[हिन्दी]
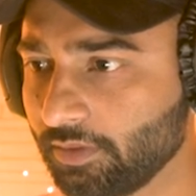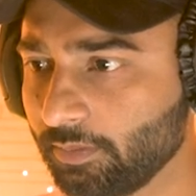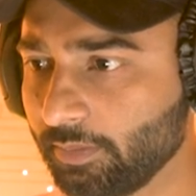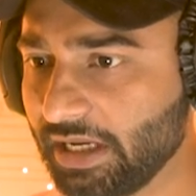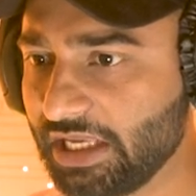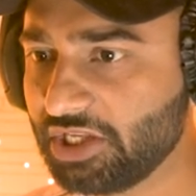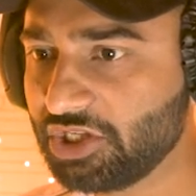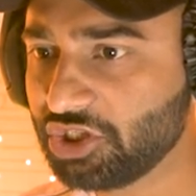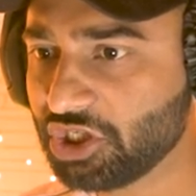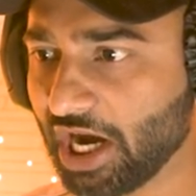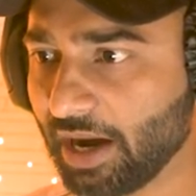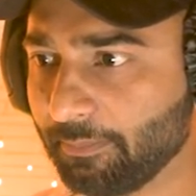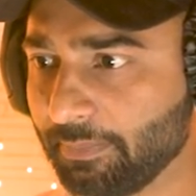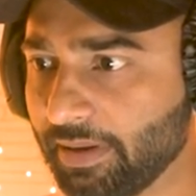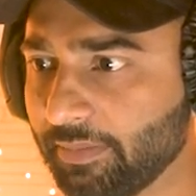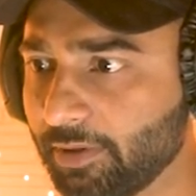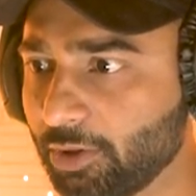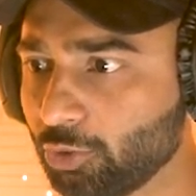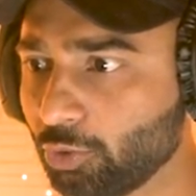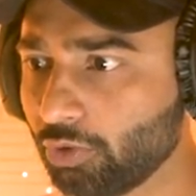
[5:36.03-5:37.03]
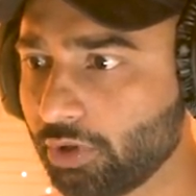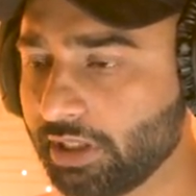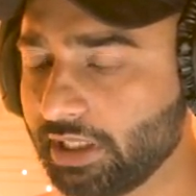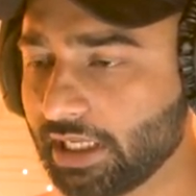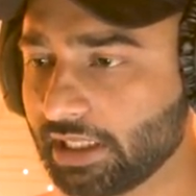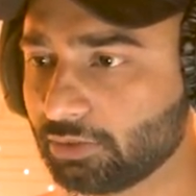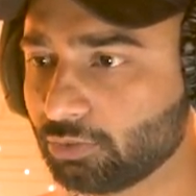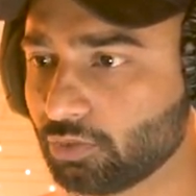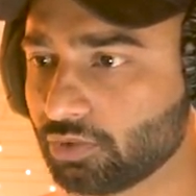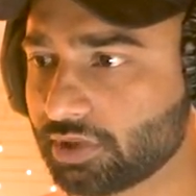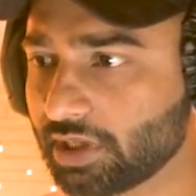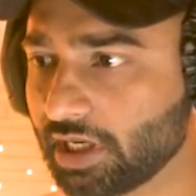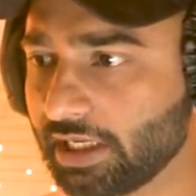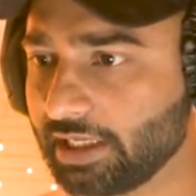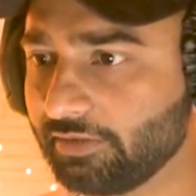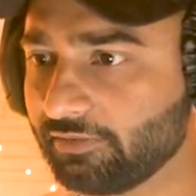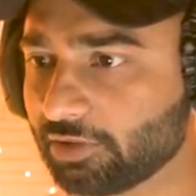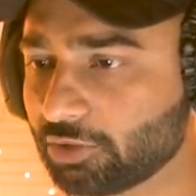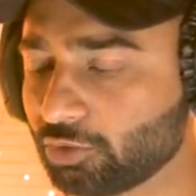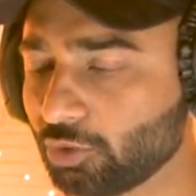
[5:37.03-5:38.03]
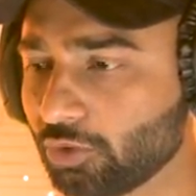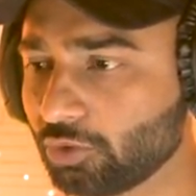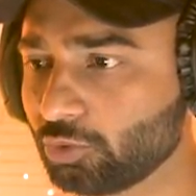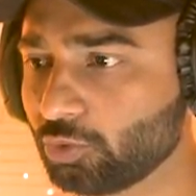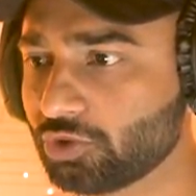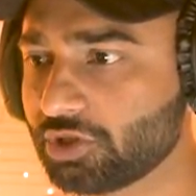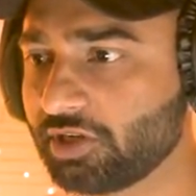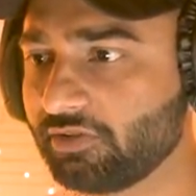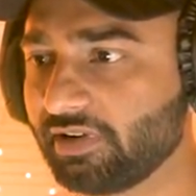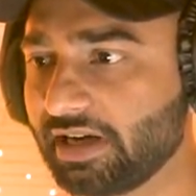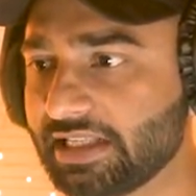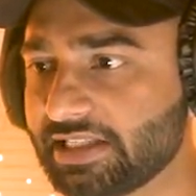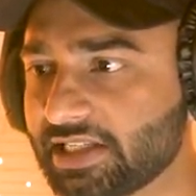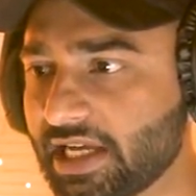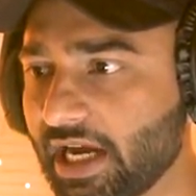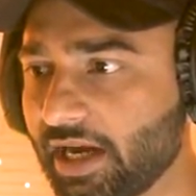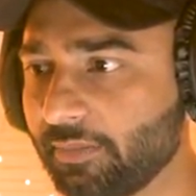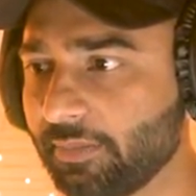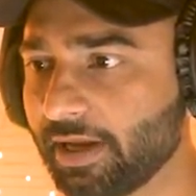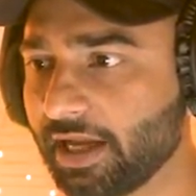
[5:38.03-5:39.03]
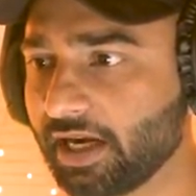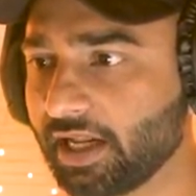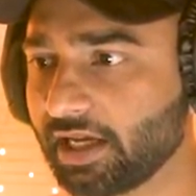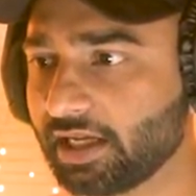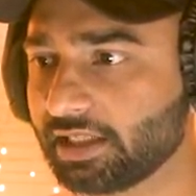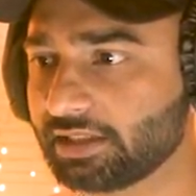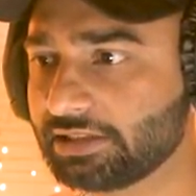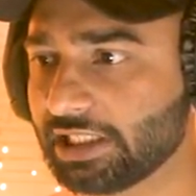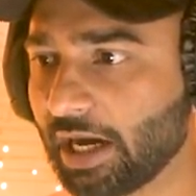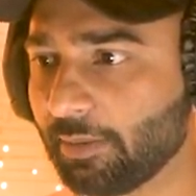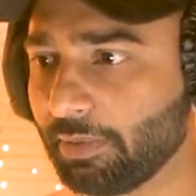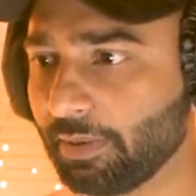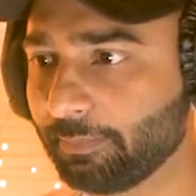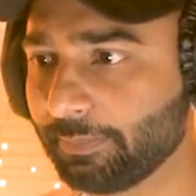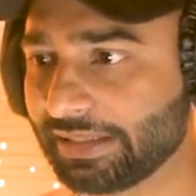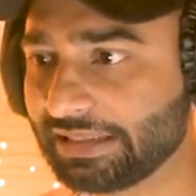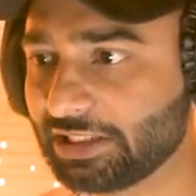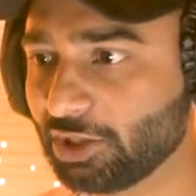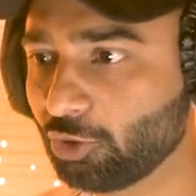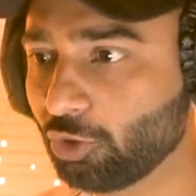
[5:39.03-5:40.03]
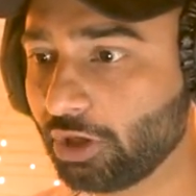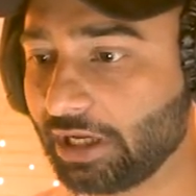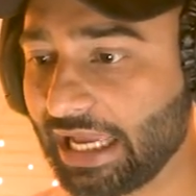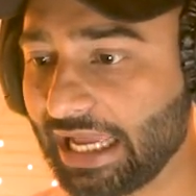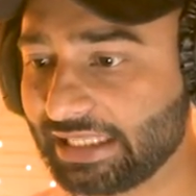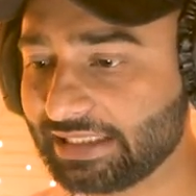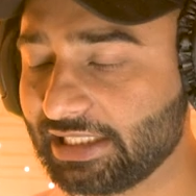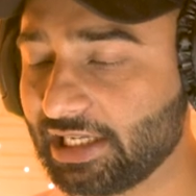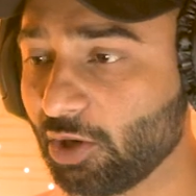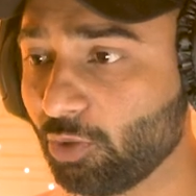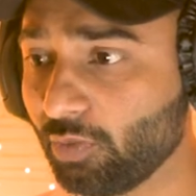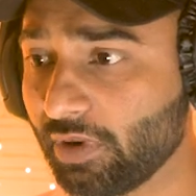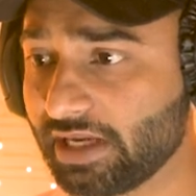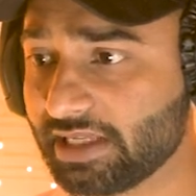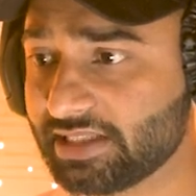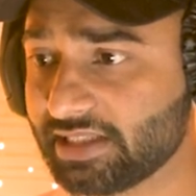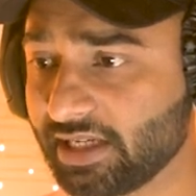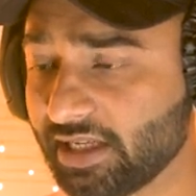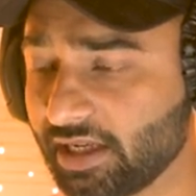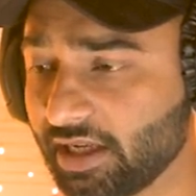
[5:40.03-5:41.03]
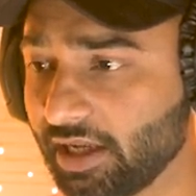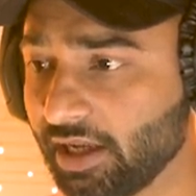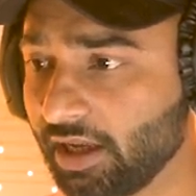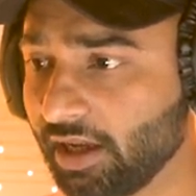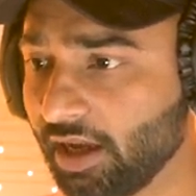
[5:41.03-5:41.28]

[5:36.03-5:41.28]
भाई चाबी भी ढूंढनी है दूसरा लीवर तो दूसरी वाली साइड पे है ना जहाँ पे बंदे को कैद किया हुआ है इसने